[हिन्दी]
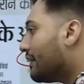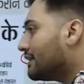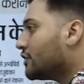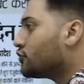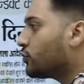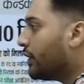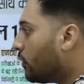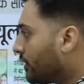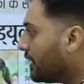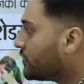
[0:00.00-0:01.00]
क्लासेस जो है
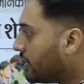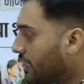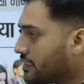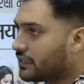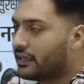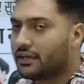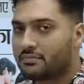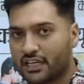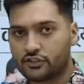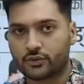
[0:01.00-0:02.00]
ऑलरेडी चलाई जा रही है
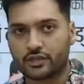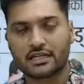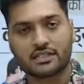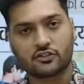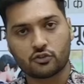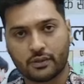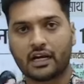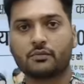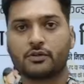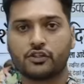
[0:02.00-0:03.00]
मेरी जो क्लास है सुबह आठ
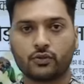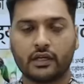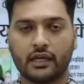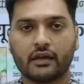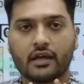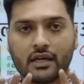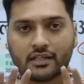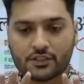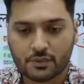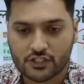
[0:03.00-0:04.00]
बजे होती है
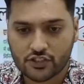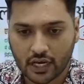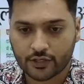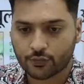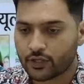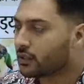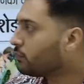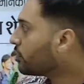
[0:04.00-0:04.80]
जिसमें चार यूनिट हम लोग